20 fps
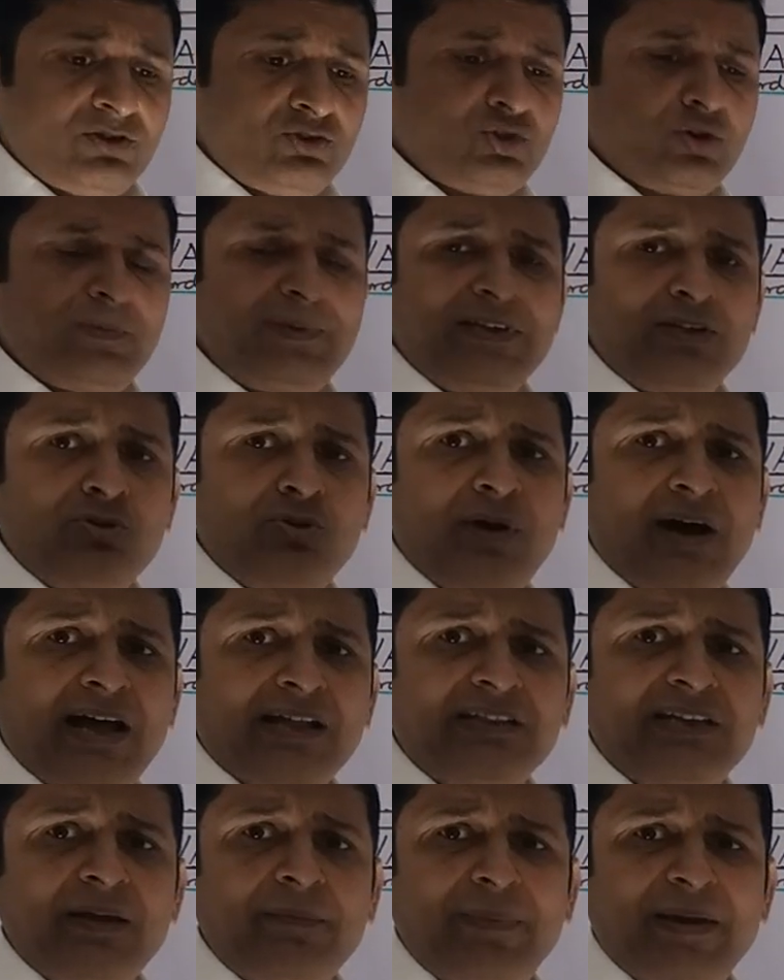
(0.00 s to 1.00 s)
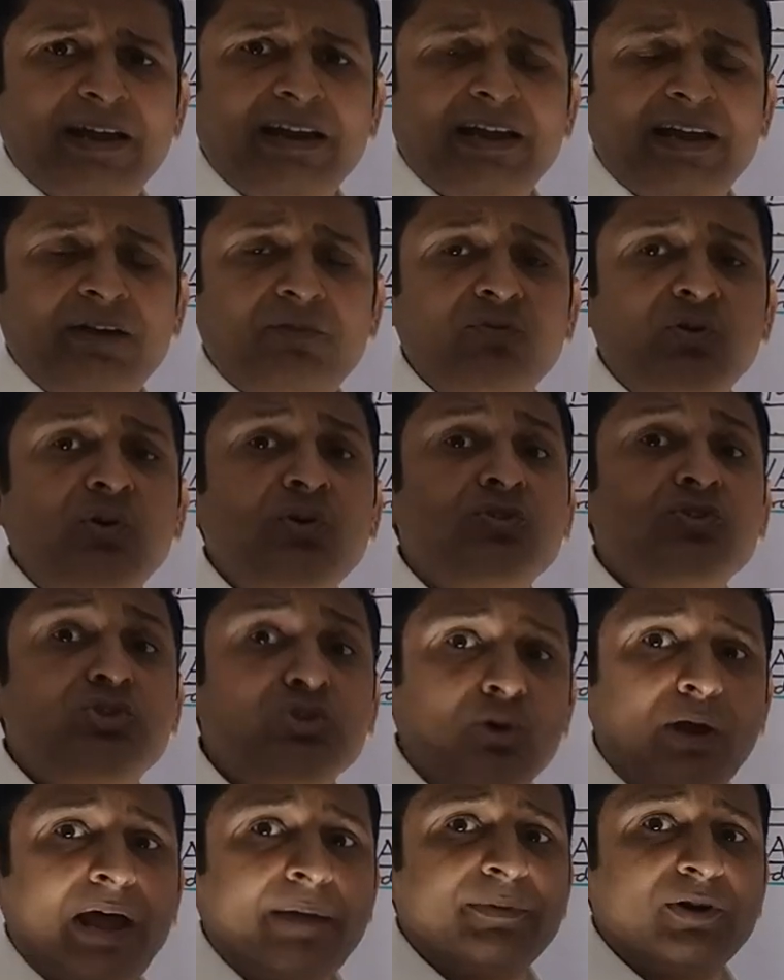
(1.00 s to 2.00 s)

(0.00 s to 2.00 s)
जो भी दो हाथ है पैर है वो जोड़ा